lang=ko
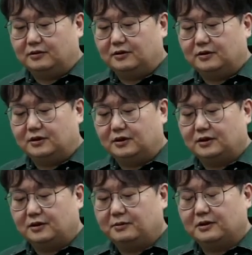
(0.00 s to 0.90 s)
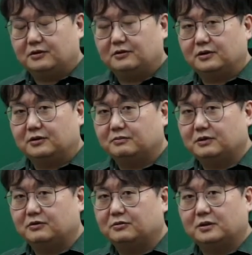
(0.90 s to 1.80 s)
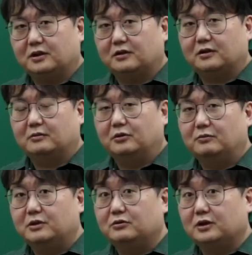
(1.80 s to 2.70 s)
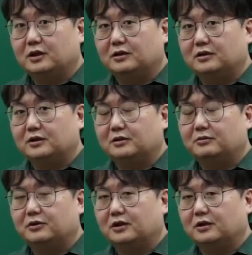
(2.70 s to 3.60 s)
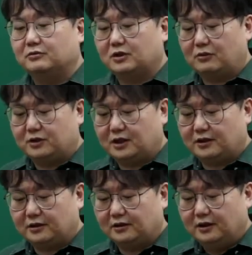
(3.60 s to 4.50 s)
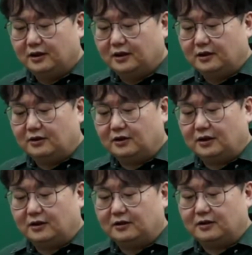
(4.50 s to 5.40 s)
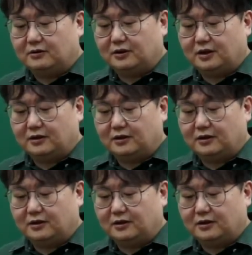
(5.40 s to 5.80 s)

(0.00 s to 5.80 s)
여기서 이제 일반적으로 이제 B그룹이라는 게 뭐 미국이라든지 일본이라든지 우리가 위시하는 그런 나라들이 속해